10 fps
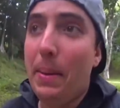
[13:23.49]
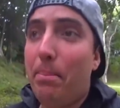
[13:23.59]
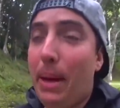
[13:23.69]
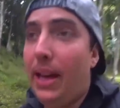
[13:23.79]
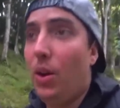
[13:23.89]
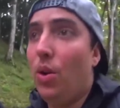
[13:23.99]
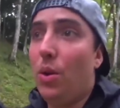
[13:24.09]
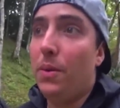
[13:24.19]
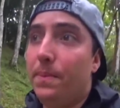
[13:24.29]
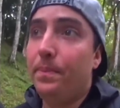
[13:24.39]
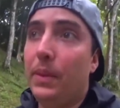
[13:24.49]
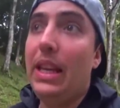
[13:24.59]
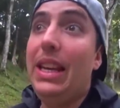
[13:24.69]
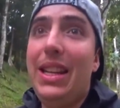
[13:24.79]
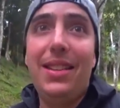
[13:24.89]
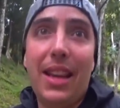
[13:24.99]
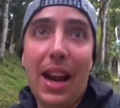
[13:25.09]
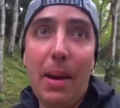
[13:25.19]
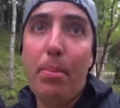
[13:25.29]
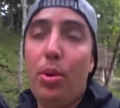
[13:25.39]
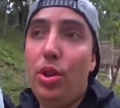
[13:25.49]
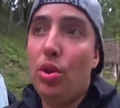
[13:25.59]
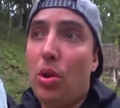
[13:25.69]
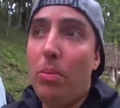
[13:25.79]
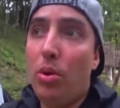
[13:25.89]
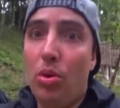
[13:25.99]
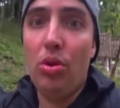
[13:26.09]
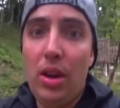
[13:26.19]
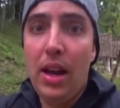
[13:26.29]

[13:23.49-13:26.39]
Pero, mm, y ni siquiera la han podido como